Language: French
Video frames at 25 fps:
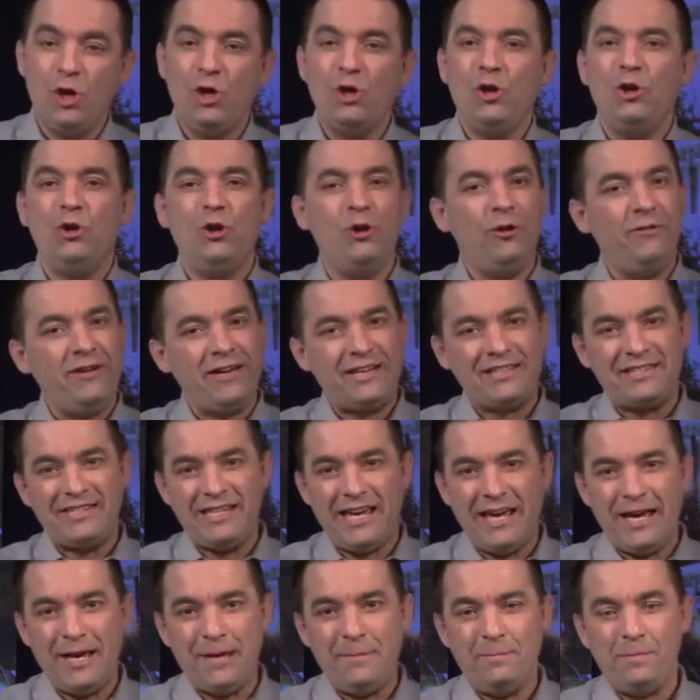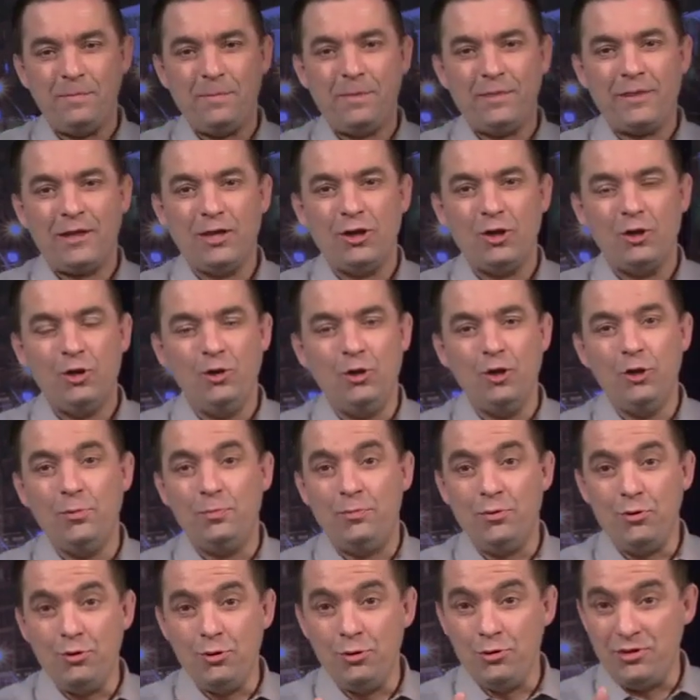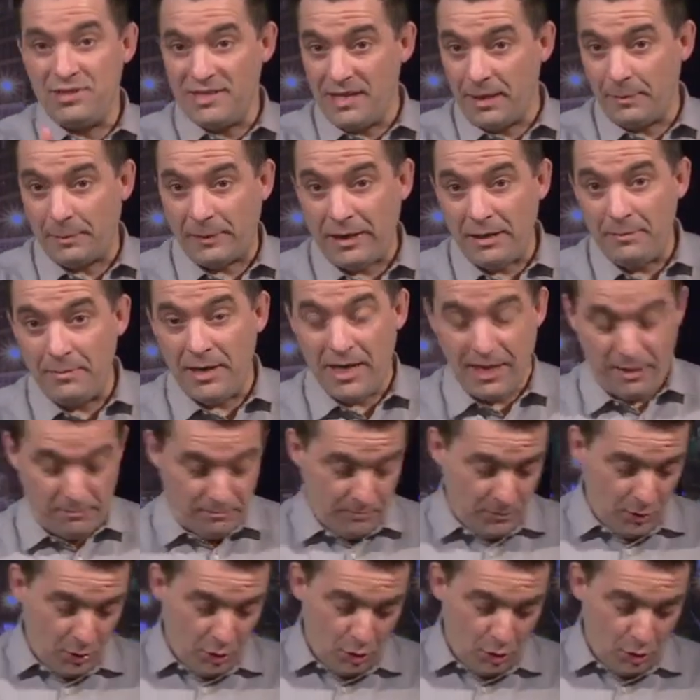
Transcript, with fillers: Le verset le plus imprimé,